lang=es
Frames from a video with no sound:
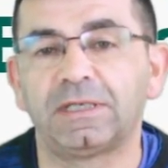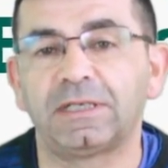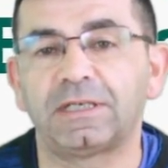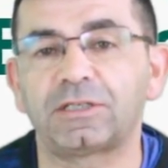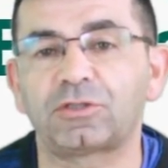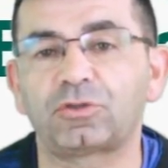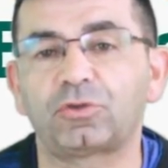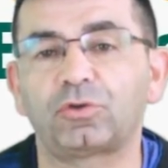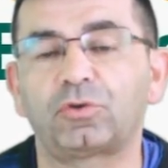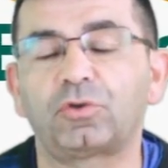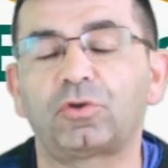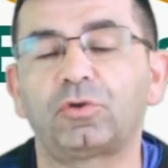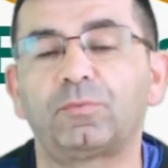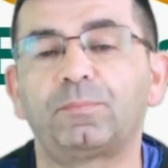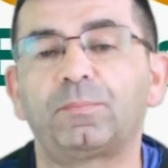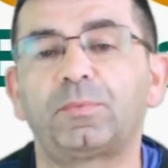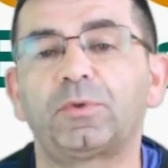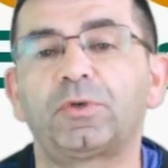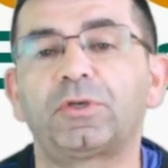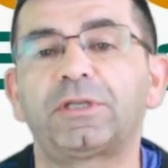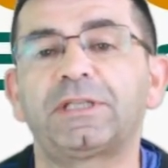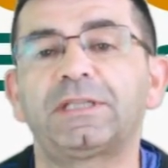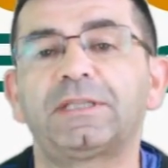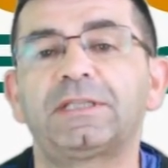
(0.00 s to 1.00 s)
Estos
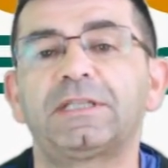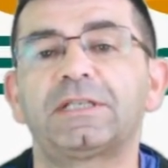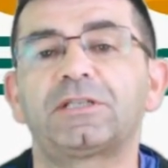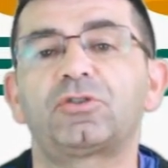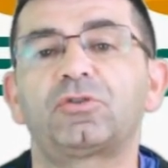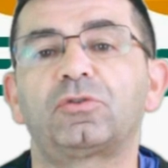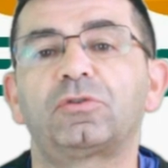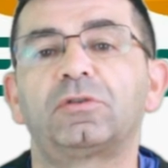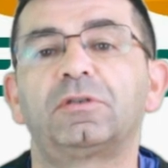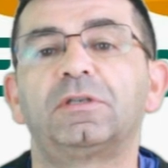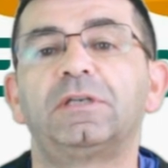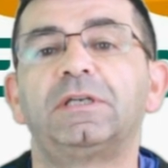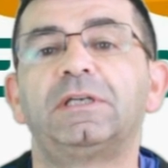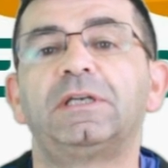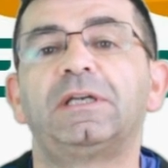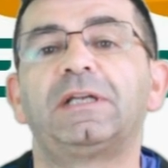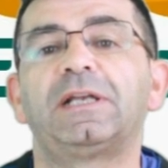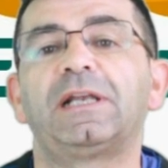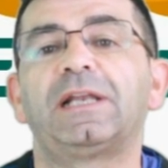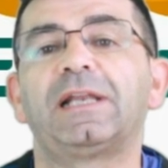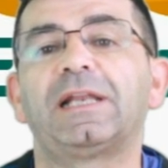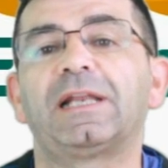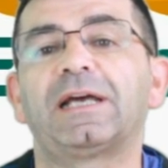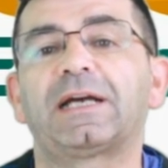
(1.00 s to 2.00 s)
componentes son
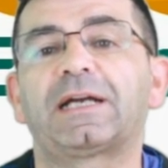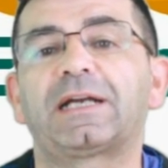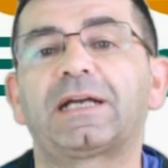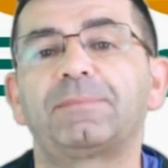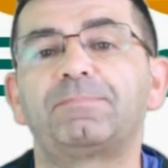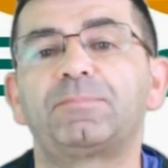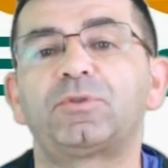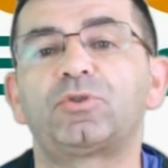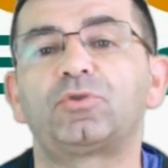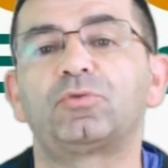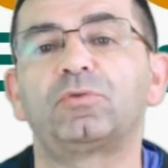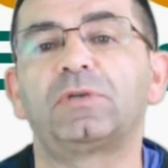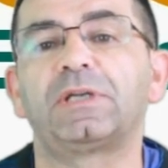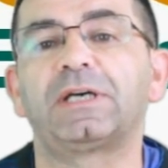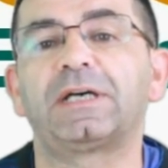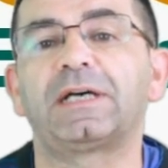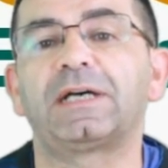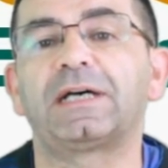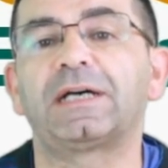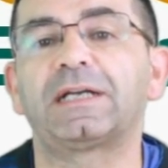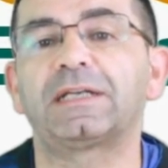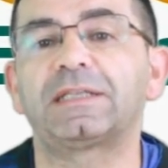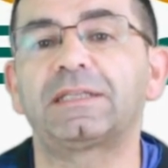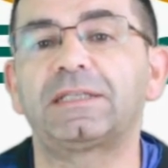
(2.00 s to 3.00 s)
la
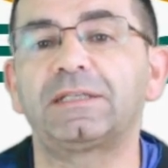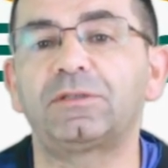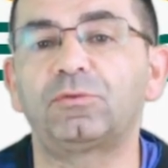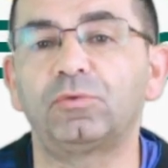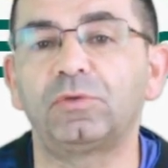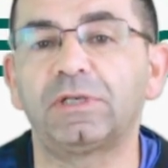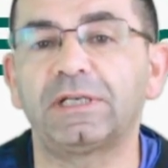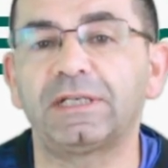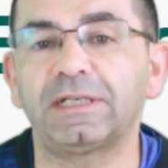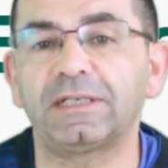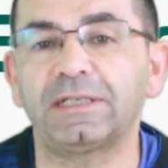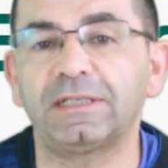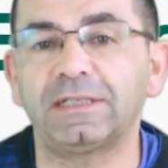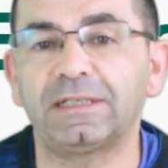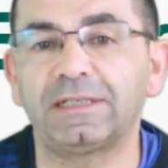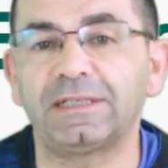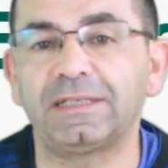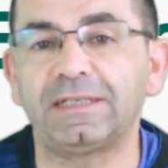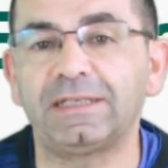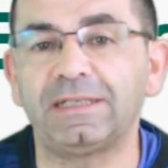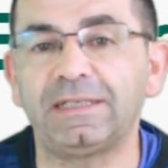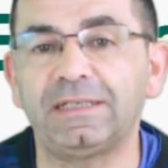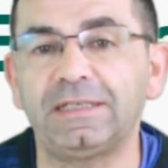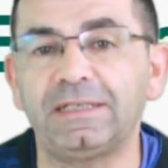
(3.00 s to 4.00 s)
cápsula
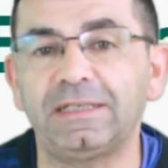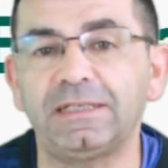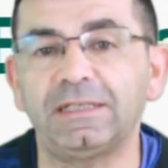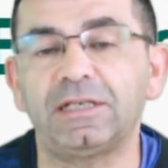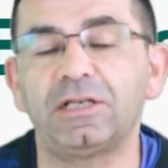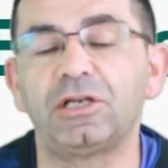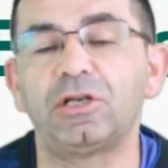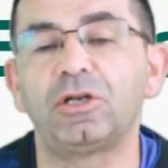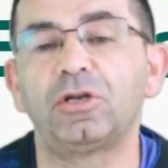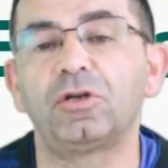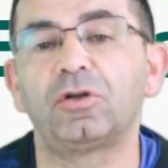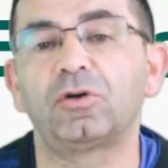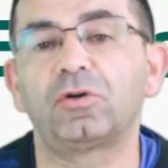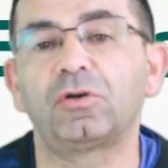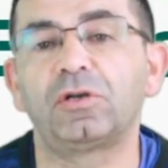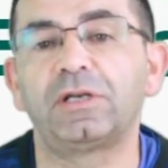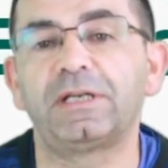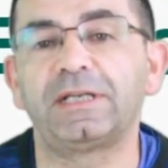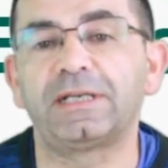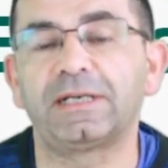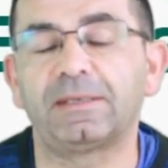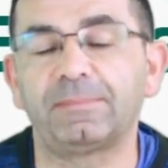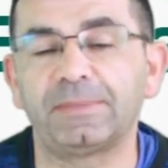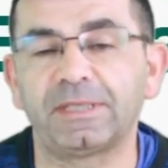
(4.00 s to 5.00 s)
articular y los
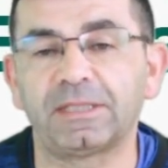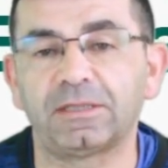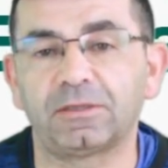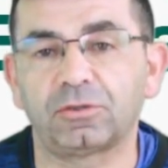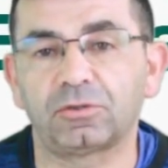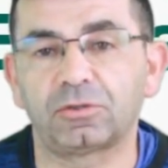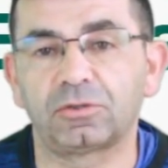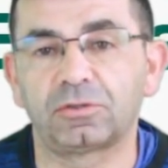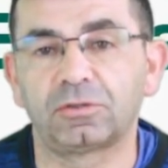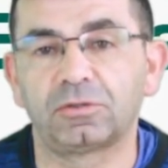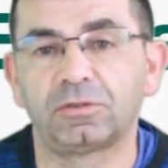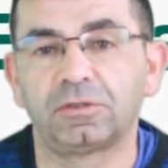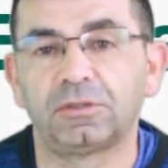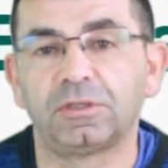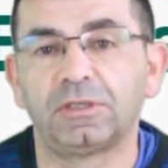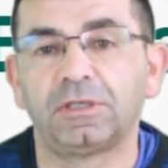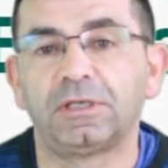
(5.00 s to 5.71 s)
ligamentos.